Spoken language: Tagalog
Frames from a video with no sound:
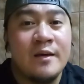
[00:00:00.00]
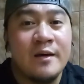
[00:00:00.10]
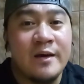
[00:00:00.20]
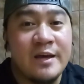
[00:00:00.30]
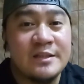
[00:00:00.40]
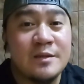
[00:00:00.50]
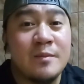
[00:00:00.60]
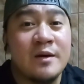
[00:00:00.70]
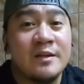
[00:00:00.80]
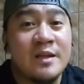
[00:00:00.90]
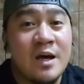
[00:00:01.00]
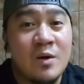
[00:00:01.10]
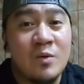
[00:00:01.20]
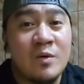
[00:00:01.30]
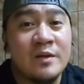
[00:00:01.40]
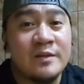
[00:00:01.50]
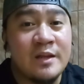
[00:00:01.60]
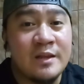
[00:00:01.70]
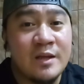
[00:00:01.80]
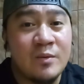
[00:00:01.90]
Kaya sa mga taong until
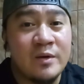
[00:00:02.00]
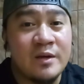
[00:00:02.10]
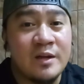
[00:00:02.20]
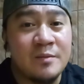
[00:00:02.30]
now ay galit